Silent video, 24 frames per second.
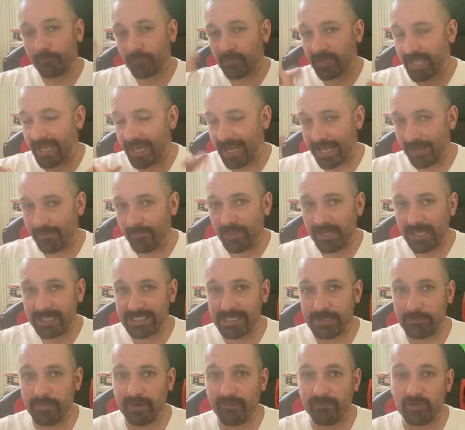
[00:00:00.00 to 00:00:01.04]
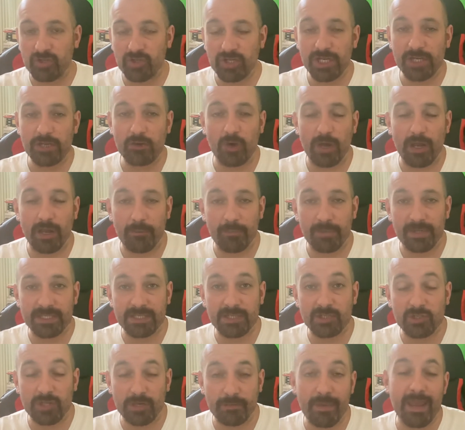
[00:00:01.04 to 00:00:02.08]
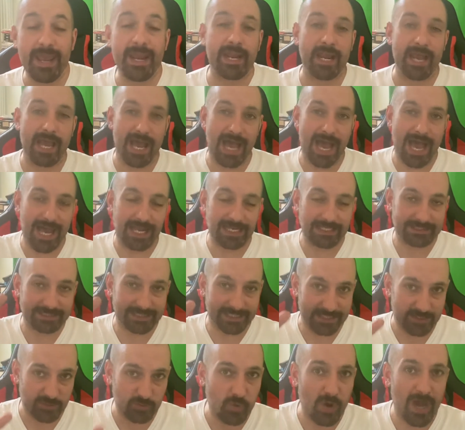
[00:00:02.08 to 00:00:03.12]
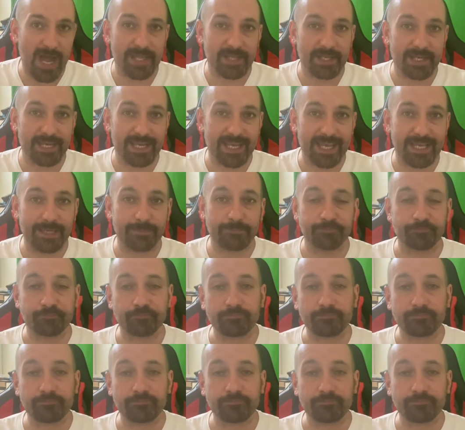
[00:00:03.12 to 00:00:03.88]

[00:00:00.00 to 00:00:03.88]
che sembra vicino a Paris Saint Germain, altra squadra che